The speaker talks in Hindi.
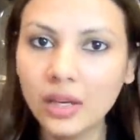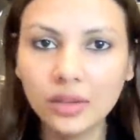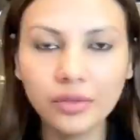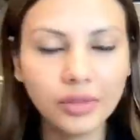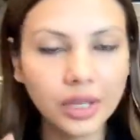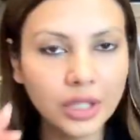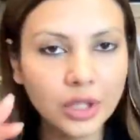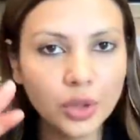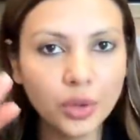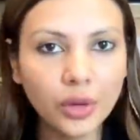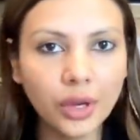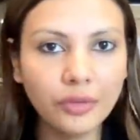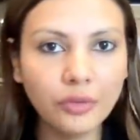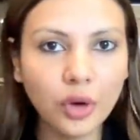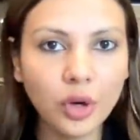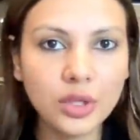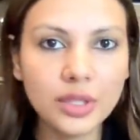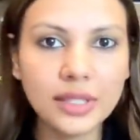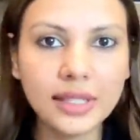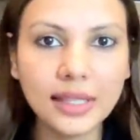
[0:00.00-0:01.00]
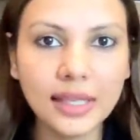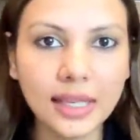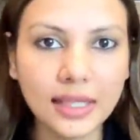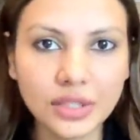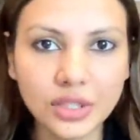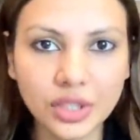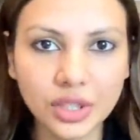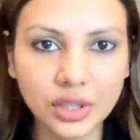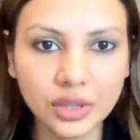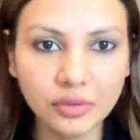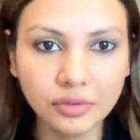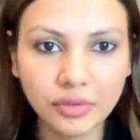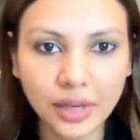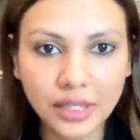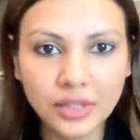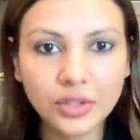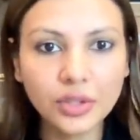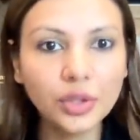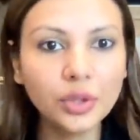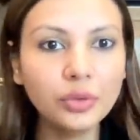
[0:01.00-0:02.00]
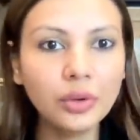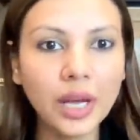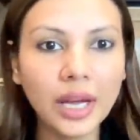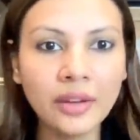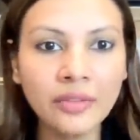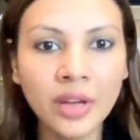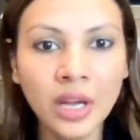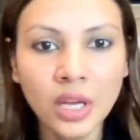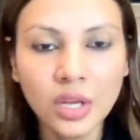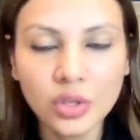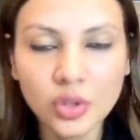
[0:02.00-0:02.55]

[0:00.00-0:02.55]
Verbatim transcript: वन यू हैव वॉच द लेक्चर lecture यू हैव